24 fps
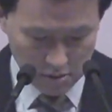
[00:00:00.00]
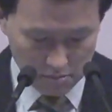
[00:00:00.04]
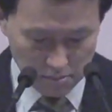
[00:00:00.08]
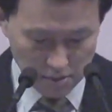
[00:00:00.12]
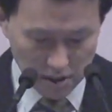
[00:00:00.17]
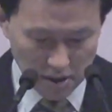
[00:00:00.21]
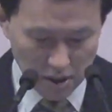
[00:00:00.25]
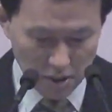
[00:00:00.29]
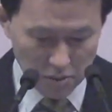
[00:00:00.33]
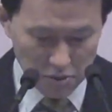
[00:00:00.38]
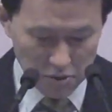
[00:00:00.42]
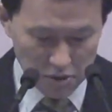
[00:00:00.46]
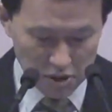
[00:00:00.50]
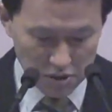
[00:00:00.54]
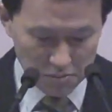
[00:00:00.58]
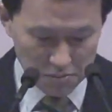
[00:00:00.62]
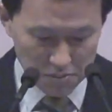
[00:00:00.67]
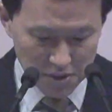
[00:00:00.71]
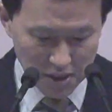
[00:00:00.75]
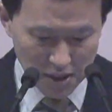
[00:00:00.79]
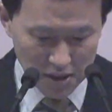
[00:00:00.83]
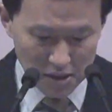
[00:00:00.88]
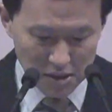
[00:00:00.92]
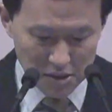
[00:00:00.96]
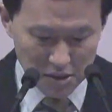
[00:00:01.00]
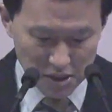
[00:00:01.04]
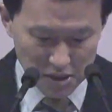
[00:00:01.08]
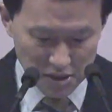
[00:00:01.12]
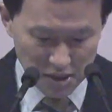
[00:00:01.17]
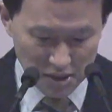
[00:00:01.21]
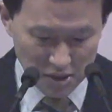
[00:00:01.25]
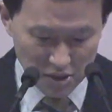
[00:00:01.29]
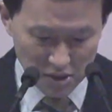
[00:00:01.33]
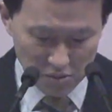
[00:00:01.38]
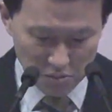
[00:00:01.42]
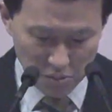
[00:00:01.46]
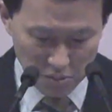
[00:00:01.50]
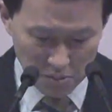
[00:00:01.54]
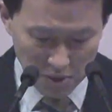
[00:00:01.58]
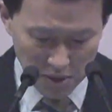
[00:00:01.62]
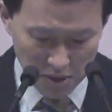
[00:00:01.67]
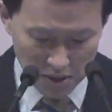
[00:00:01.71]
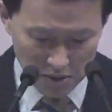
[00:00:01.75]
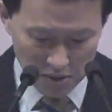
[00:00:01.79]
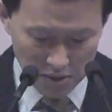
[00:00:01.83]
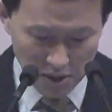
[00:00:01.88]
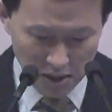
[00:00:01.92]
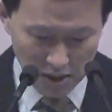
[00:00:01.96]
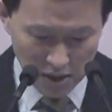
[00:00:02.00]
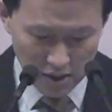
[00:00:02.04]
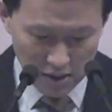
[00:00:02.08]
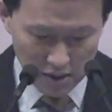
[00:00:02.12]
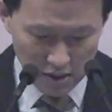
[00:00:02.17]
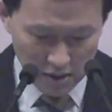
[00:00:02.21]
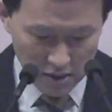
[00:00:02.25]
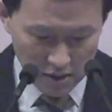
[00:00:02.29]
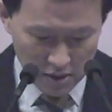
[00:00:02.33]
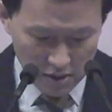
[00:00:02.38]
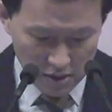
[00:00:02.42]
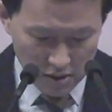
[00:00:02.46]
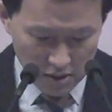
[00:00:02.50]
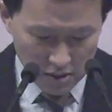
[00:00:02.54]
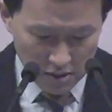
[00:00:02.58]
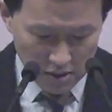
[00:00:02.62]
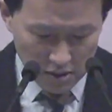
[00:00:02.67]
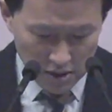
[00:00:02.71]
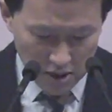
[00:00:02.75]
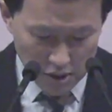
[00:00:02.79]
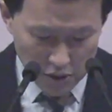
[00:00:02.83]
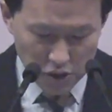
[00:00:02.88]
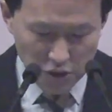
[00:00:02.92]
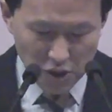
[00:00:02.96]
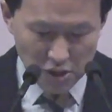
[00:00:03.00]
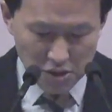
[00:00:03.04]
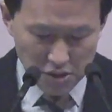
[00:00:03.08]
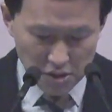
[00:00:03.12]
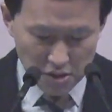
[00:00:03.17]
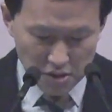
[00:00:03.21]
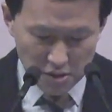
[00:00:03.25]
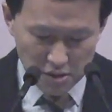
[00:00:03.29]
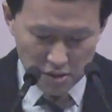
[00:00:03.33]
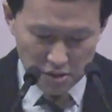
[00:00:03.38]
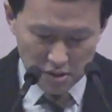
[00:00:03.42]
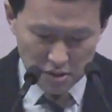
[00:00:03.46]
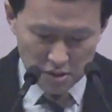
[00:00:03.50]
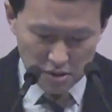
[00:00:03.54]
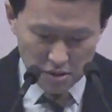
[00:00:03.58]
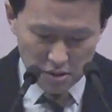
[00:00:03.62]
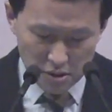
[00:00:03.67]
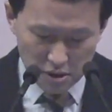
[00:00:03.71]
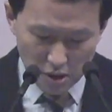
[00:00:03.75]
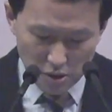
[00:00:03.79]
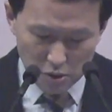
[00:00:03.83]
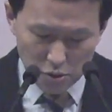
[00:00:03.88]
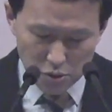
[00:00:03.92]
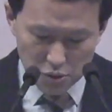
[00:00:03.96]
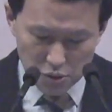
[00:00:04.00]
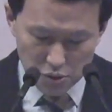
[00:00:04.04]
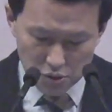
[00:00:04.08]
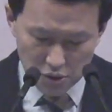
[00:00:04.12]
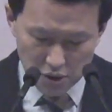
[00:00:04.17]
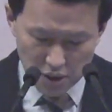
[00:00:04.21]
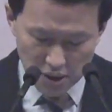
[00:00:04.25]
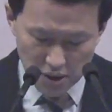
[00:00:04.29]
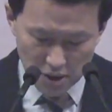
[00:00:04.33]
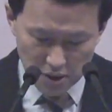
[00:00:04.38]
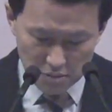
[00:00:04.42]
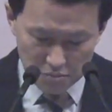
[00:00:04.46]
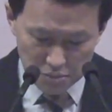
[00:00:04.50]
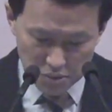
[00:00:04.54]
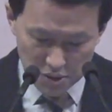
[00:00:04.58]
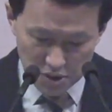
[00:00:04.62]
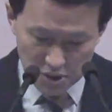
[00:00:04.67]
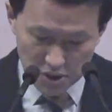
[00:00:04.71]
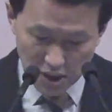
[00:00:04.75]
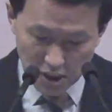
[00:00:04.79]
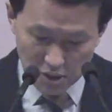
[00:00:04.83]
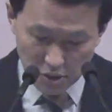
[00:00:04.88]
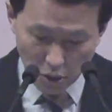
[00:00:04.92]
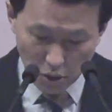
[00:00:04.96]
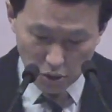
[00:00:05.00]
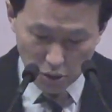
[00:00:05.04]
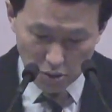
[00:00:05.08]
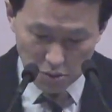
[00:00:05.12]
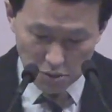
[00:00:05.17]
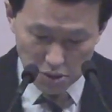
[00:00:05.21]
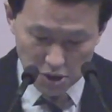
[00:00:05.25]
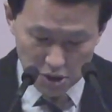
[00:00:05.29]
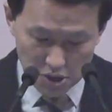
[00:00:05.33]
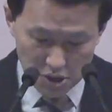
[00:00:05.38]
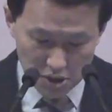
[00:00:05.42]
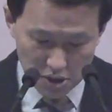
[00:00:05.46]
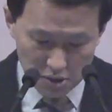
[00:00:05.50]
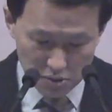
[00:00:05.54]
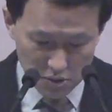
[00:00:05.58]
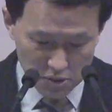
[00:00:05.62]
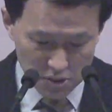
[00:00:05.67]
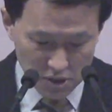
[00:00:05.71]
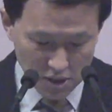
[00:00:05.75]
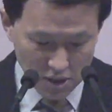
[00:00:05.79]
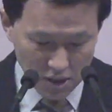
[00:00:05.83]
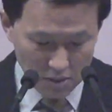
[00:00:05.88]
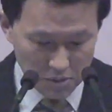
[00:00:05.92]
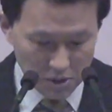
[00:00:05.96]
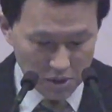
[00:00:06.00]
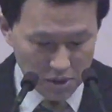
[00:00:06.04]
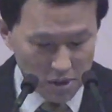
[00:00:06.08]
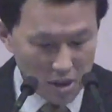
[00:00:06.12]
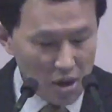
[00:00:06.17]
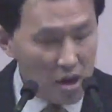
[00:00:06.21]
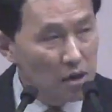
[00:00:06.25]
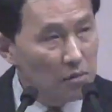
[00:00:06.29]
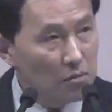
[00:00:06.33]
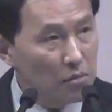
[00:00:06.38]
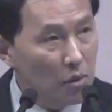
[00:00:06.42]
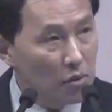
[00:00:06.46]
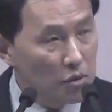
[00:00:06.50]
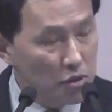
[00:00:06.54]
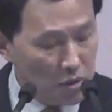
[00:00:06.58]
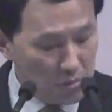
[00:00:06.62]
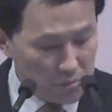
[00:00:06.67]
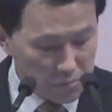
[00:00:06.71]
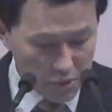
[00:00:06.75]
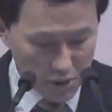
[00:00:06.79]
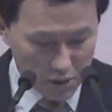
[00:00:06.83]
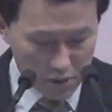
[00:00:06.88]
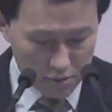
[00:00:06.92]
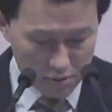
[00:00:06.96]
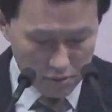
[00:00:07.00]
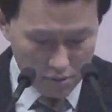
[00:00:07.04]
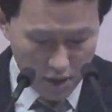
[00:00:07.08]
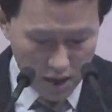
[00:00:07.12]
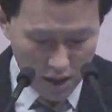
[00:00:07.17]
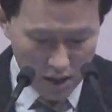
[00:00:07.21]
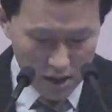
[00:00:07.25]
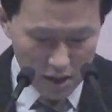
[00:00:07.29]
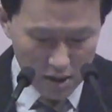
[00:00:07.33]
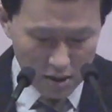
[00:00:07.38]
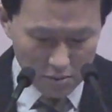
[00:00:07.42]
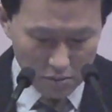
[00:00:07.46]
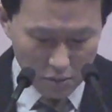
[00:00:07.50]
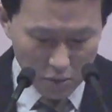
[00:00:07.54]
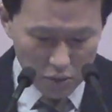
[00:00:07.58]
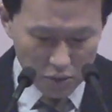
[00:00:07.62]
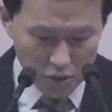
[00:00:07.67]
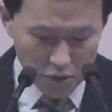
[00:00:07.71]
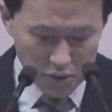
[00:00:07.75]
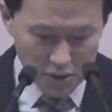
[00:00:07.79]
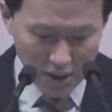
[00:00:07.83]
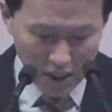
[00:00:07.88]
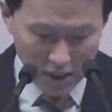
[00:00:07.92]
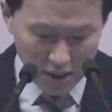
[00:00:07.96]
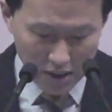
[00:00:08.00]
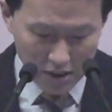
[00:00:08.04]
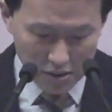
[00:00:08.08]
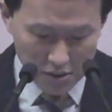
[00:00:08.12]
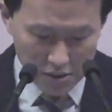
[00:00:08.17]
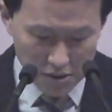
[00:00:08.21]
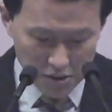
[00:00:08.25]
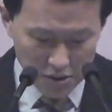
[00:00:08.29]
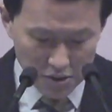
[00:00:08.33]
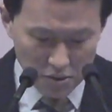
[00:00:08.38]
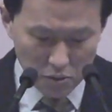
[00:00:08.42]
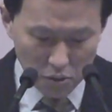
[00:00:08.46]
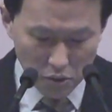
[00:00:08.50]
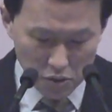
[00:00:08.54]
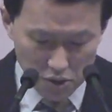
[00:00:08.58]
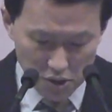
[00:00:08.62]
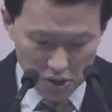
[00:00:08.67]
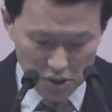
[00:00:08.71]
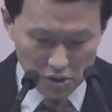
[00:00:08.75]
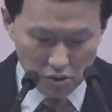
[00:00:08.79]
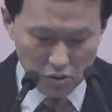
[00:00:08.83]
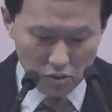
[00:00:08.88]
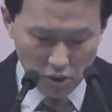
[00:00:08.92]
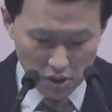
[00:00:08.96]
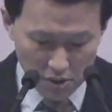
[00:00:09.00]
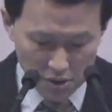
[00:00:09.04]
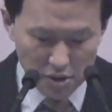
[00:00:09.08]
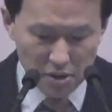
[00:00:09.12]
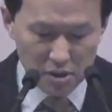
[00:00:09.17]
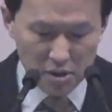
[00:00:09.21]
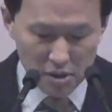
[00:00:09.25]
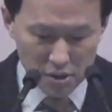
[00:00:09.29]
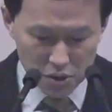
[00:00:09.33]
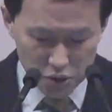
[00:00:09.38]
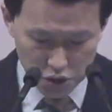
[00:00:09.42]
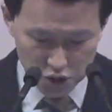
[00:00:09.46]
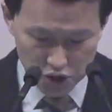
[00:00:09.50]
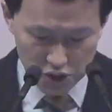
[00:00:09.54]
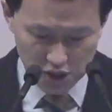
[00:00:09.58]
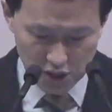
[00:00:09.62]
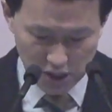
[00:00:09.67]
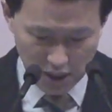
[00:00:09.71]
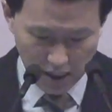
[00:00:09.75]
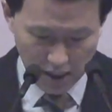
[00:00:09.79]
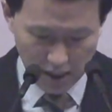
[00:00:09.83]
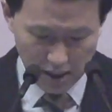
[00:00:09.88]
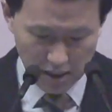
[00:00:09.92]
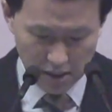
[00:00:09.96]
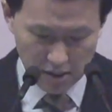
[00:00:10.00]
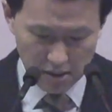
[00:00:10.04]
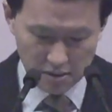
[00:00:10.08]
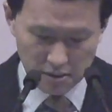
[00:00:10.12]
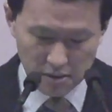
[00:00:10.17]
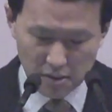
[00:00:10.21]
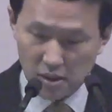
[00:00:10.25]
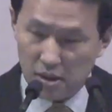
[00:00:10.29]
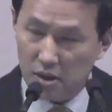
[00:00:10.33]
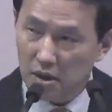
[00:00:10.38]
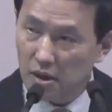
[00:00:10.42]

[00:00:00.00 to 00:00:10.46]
마태복음 10장 1절 4절에 보면 예수께서 그 열두 제자를 부르사 더러운 귀신을 쫓아내며 모든 병과 모든 약한 것을 고치는 권능을 주시니라.